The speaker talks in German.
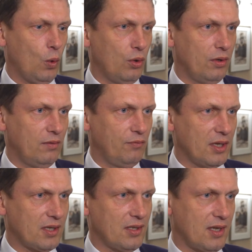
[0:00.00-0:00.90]
Und
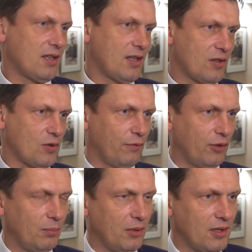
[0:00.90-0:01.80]
wir sind sehr, sehr
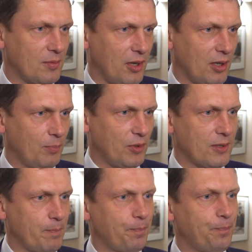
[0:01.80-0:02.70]
zufrieden mit diesem Ergebnis.